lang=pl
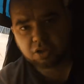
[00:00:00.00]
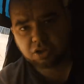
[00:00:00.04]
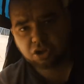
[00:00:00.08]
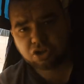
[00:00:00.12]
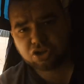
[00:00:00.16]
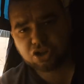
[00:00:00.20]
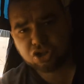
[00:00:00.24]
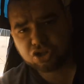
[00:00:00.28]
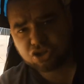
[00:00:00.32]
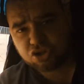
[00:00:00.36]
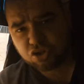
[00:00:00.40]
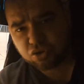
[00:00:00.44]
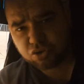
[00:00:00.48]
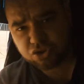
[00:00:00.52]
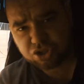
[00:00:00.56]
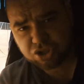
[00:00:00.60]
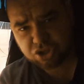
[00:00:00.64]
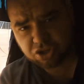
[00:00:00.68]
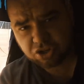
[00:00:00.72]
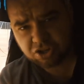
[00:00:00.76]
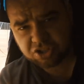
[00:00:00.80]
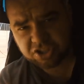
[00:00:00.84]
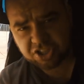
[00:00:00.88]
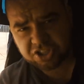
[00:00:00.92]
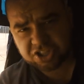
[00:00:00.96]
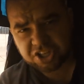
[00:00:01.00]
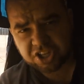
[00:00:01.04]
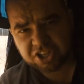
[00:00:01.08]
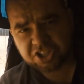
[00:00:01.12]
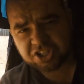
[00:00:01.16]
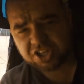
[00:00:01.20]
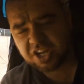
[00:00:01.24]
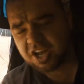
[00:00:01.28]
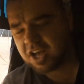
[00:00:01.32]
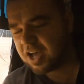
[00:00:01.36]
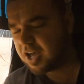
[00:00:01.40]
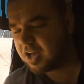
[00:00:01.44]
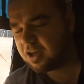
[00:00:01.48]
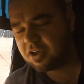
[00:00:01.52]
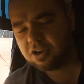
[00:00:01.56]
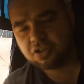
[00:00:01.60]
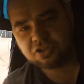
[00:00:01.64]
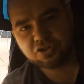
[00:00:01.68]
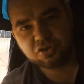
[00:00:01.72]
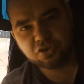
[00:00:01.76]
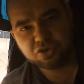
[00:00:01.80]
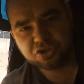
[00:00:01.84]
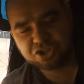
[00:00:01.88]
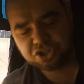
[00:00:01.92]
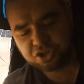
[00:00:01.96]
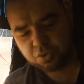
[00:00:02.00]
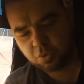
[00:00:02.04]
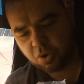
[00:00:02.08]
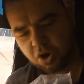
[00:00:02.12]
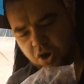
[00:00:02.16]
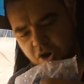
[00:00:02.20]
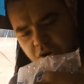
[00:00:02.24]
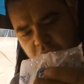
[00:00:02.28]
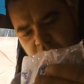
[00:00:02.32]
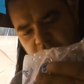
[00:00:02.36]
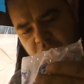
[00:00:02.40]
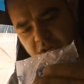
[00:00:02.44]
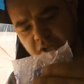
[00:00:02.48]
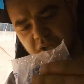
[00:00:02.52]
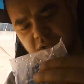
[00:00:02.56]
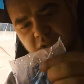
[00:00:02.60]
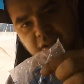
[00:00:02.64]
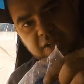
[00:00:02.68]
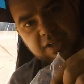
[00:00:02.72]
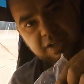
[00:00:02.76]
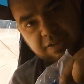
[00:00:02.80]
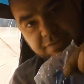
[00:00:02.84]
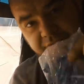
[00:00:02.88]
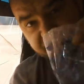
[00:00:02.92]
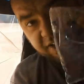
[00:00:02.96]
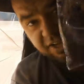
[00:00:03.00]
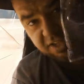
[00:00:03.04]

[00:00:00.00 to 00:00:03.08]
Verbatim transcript: No to cóż, troszeczkę się rozluźniło. E, w